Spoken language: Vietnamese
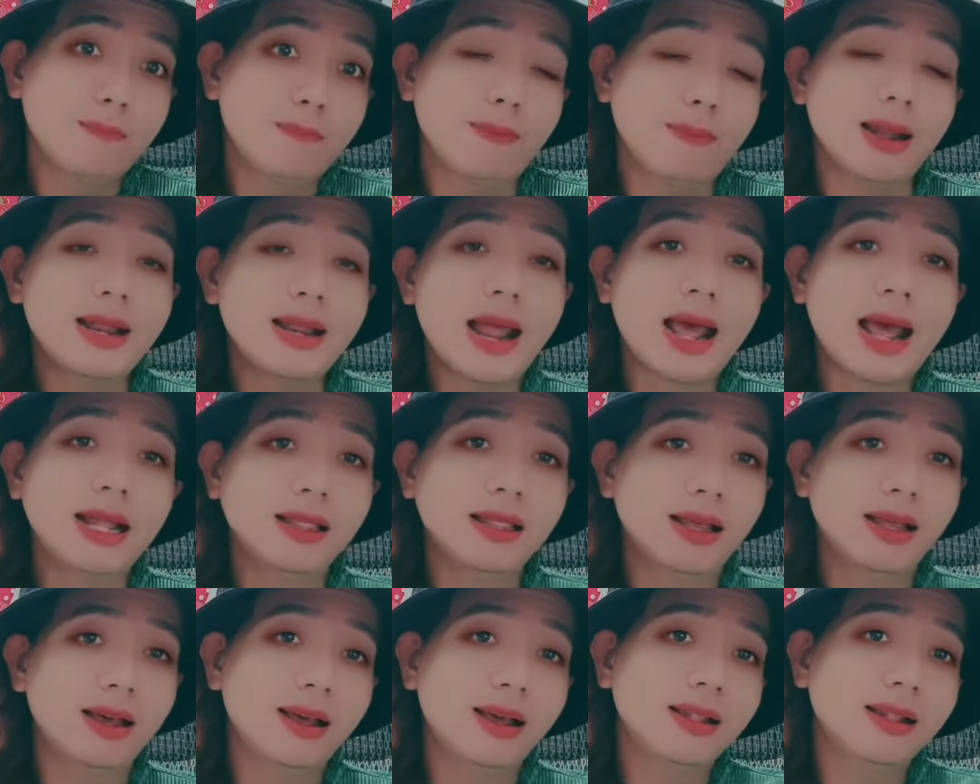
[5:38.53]
bà đăng
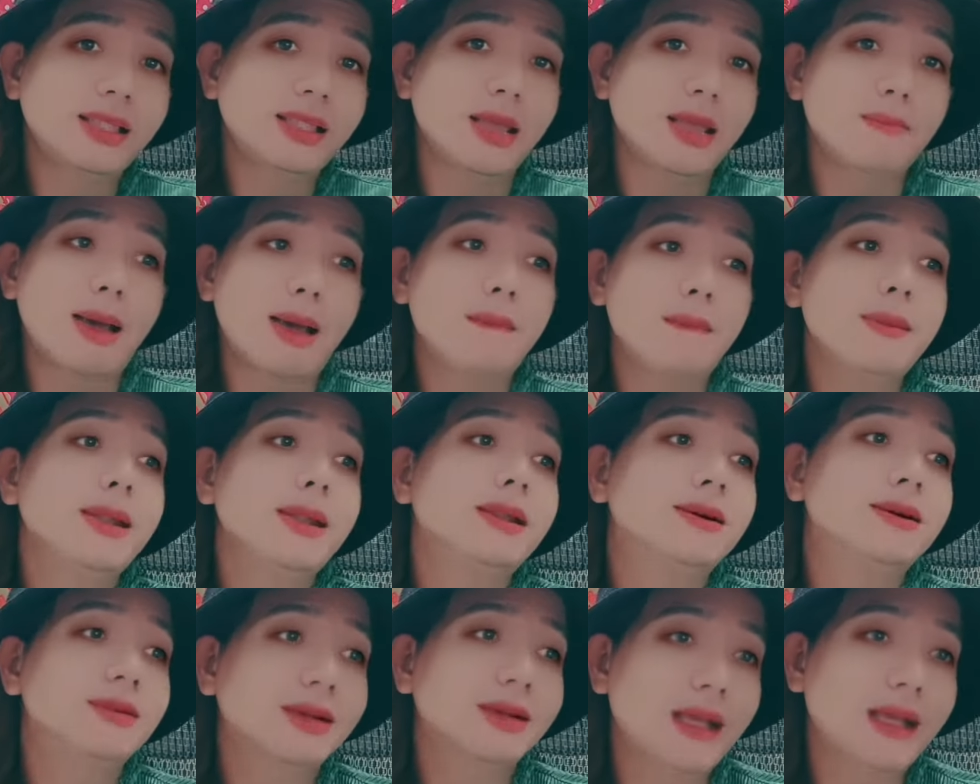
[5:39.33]
lên thì bà mới
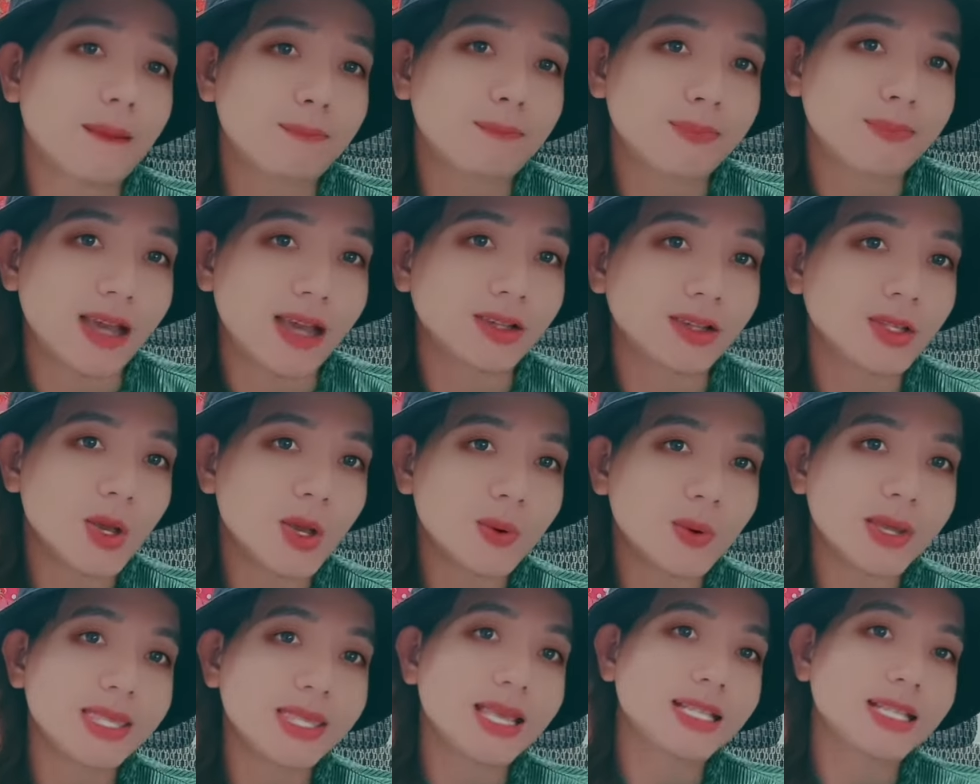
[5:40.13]
được cập nhật
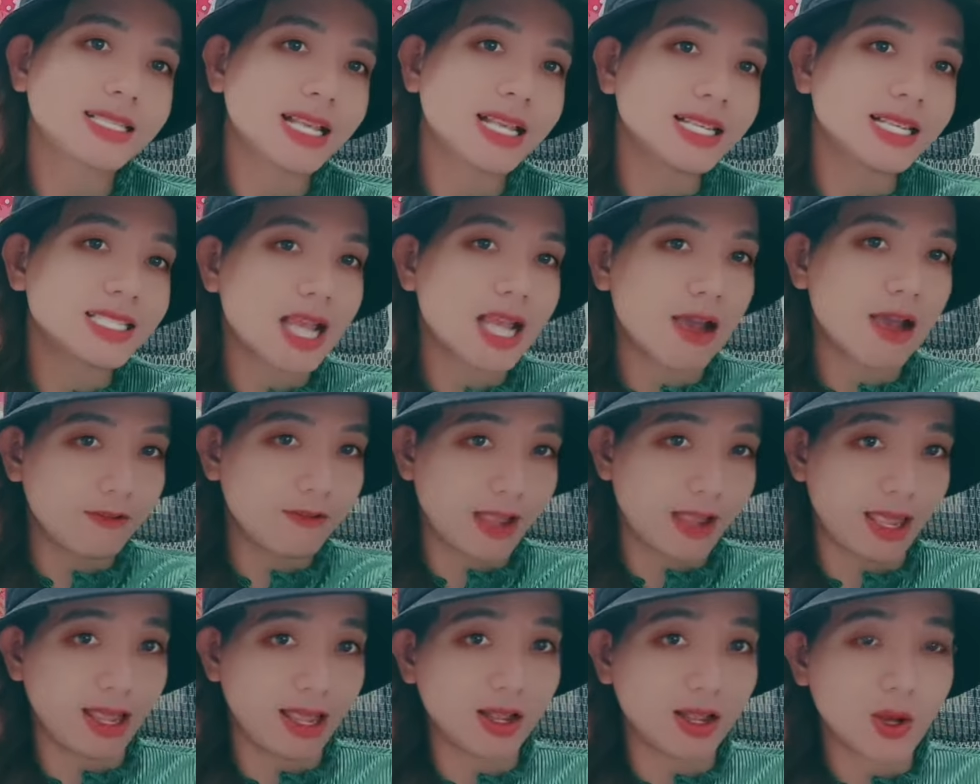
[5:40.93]
vô cái danh sách sao
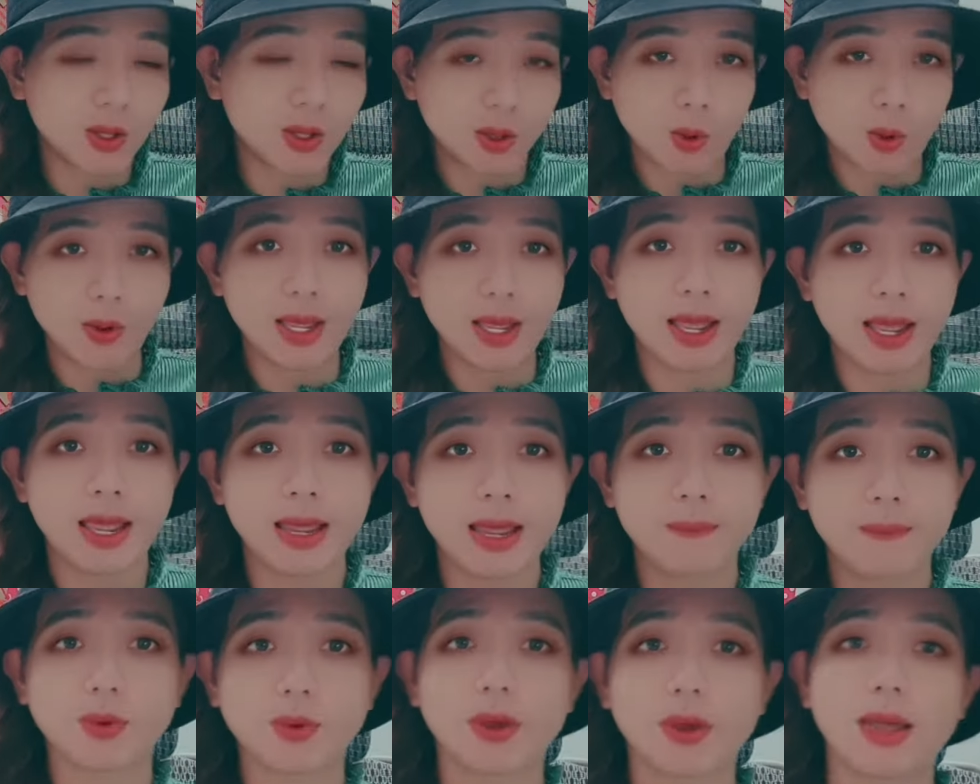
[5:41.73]
việc còn tụi
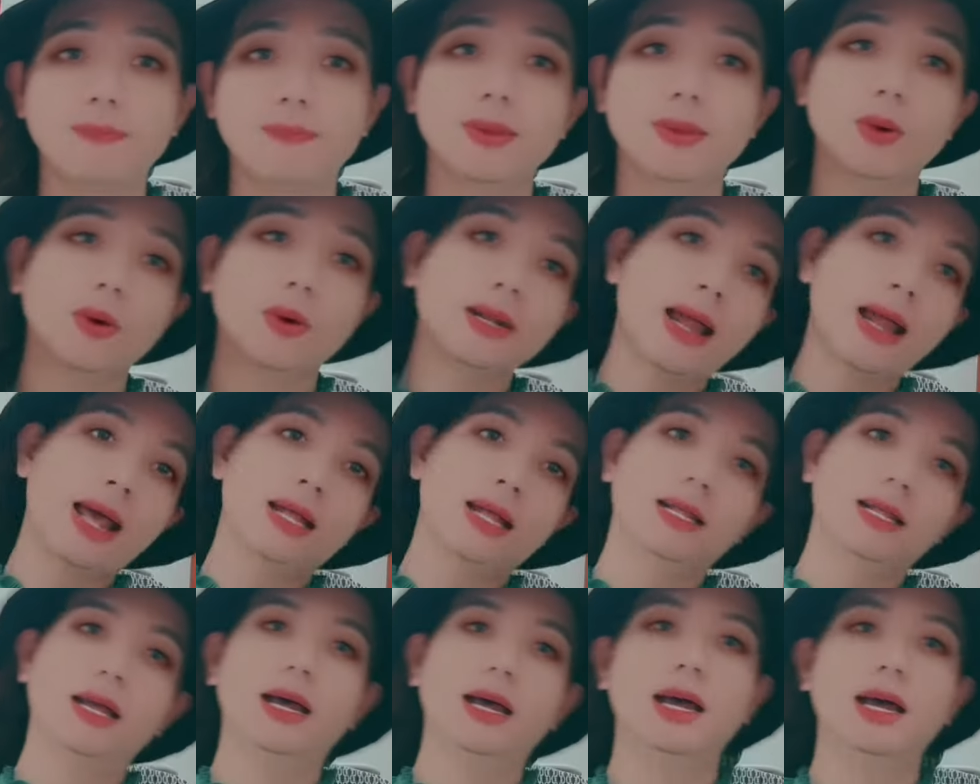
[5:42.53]
em tụi em đâu có
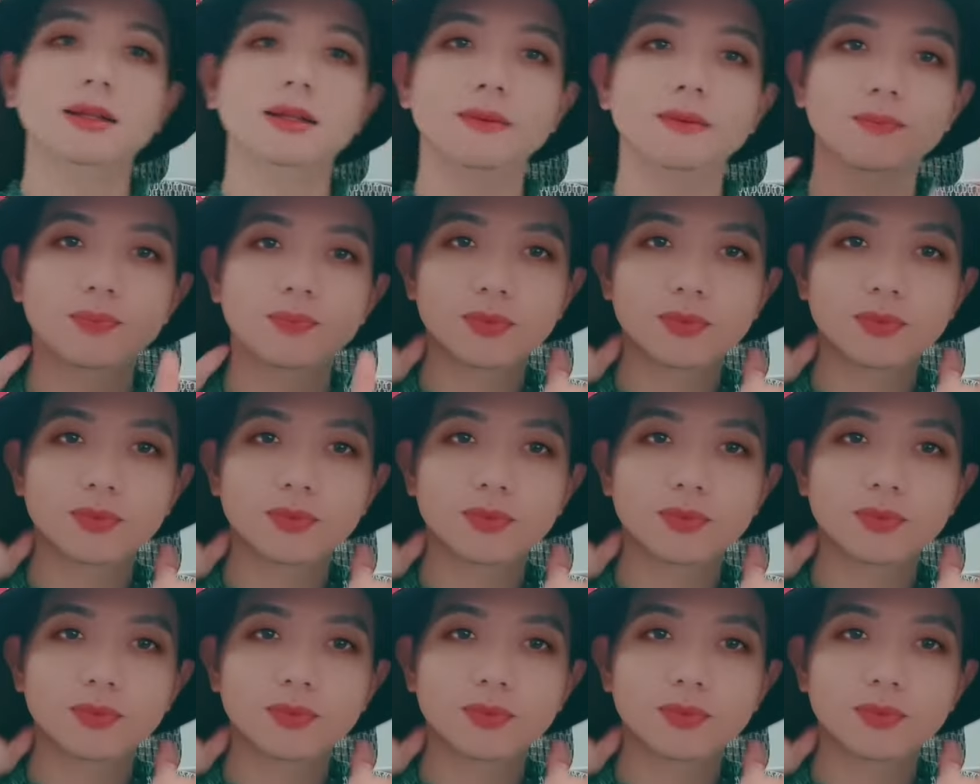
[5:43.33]
đăng lên